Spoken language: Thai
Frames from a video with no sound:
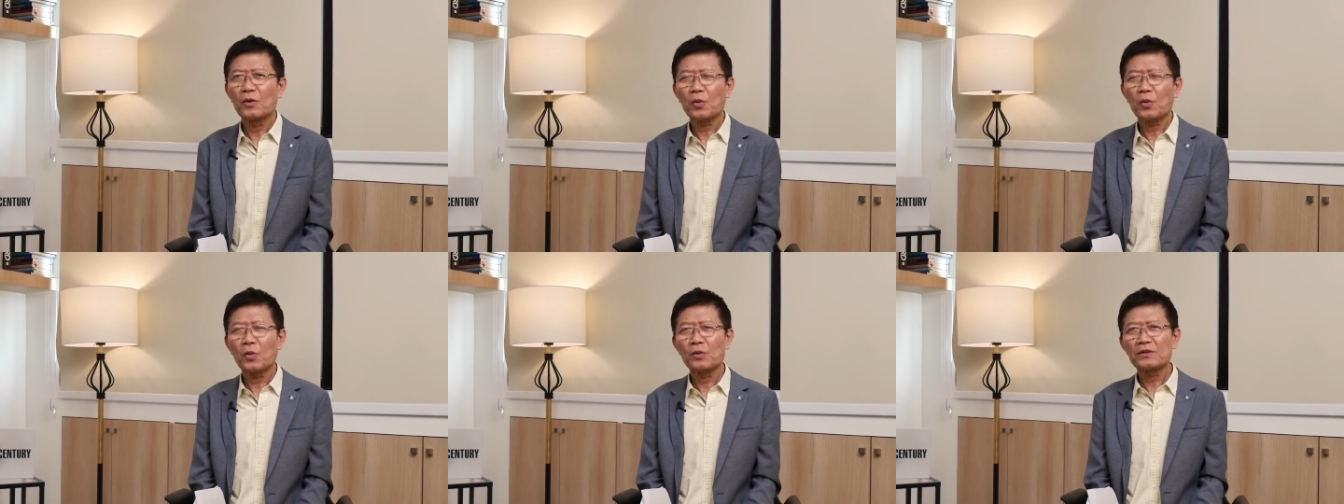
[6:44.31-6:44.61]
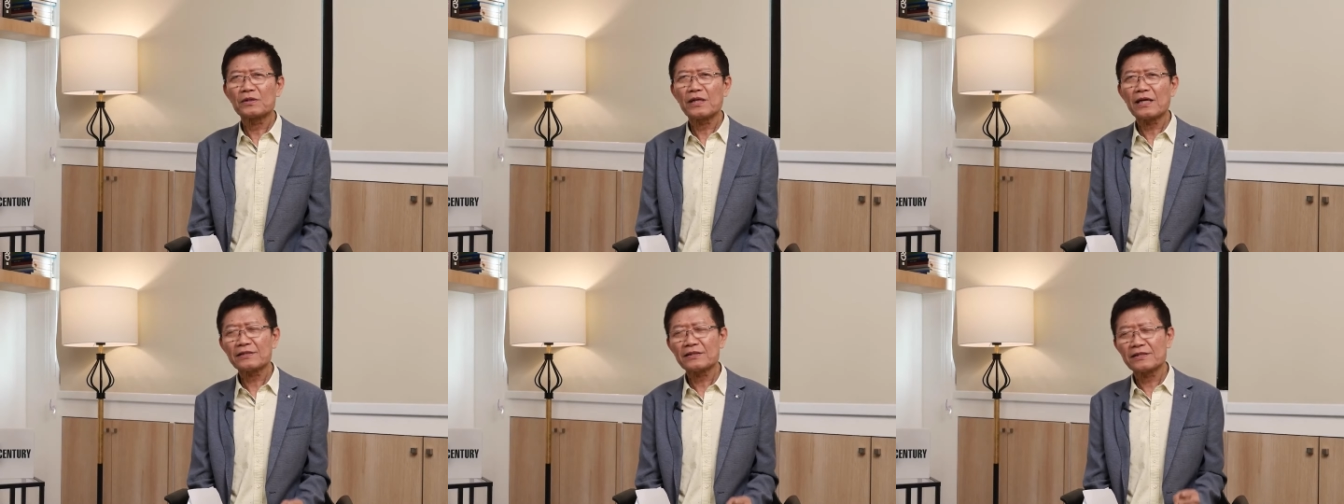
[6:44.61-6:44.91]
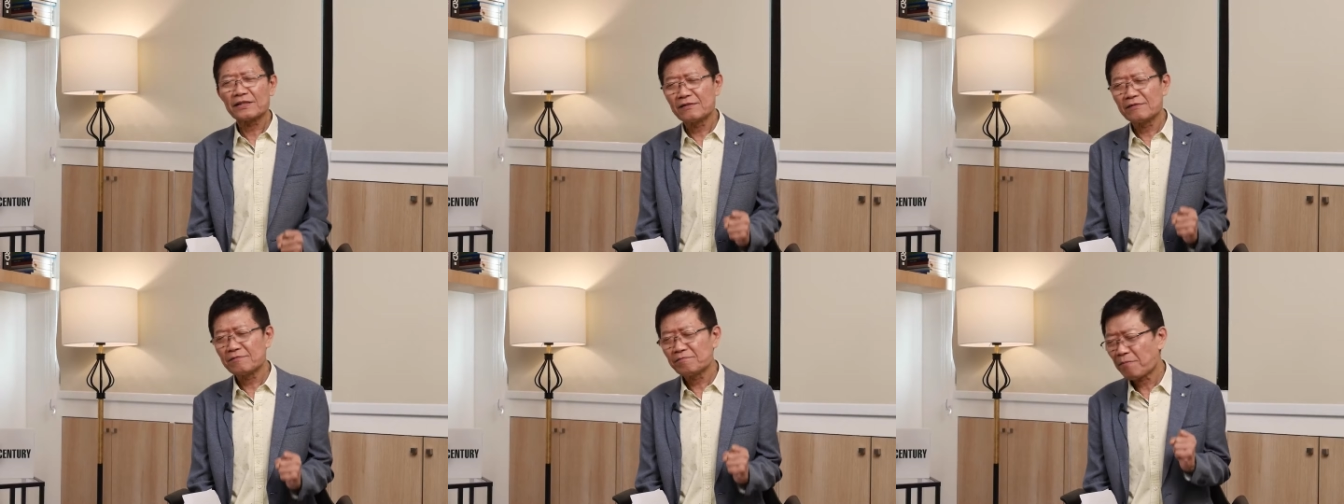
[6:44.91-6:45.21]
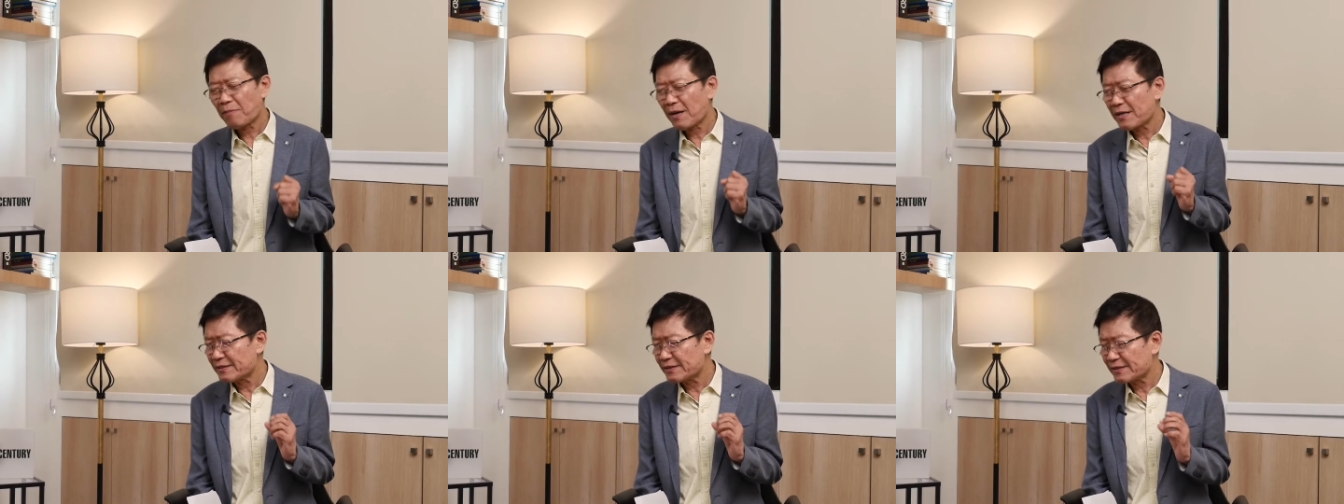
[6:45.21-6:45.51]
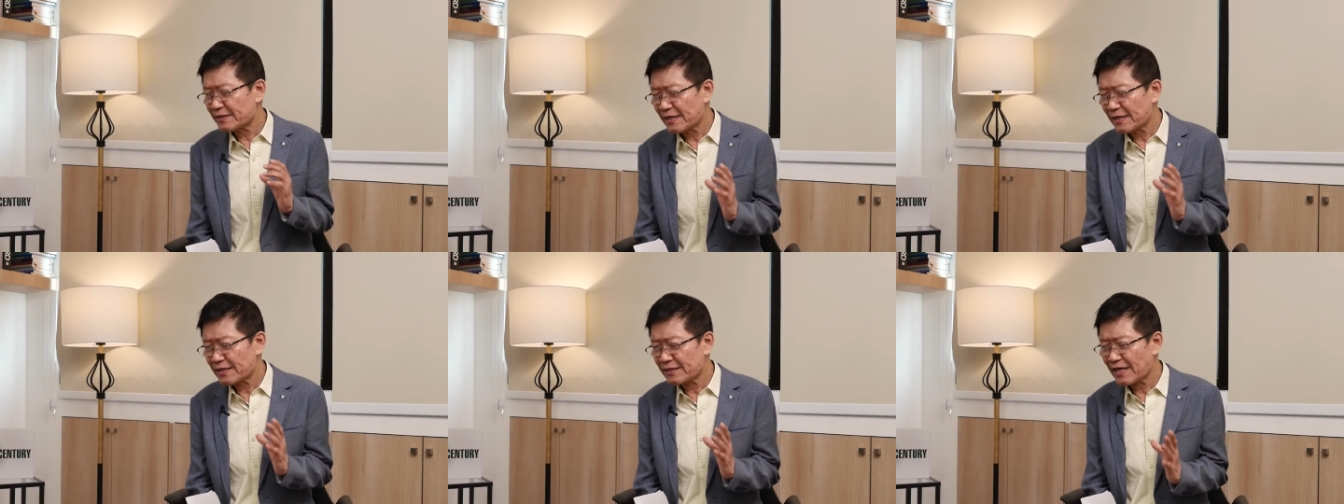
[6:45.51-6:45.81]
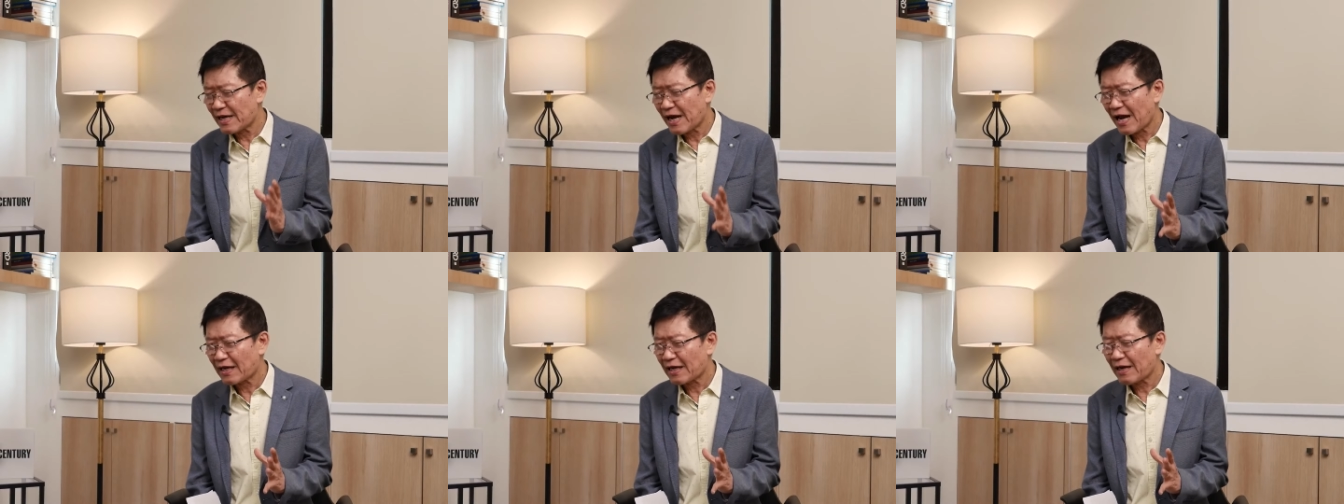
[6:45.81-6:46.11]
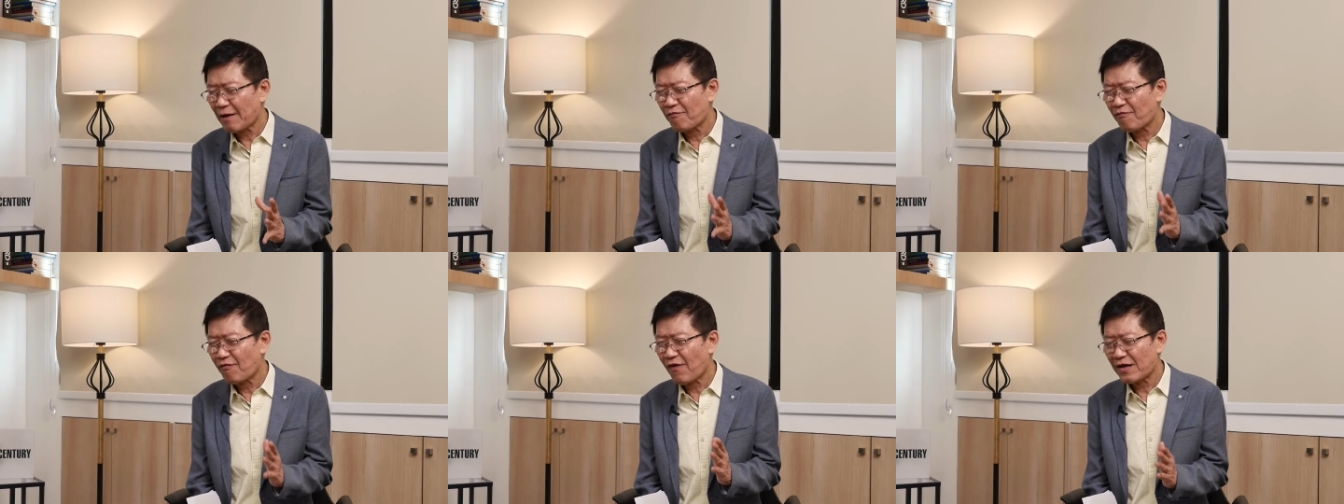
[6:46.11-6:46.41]
คุณทักษิณไปเจรจา
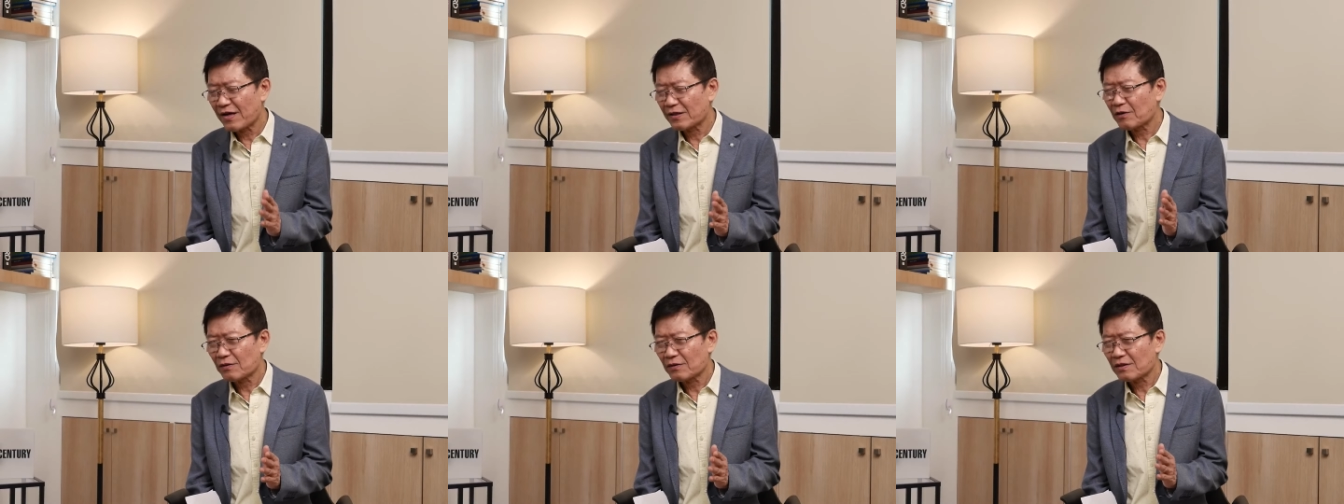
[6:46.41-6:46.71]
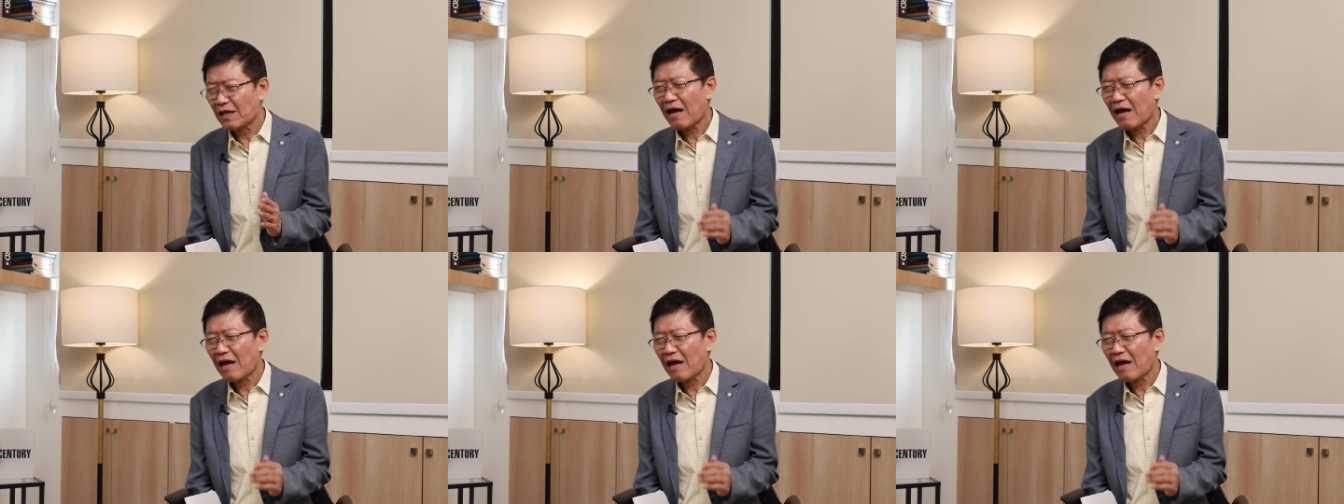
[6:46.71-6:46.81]
กับฝ่ายต่อ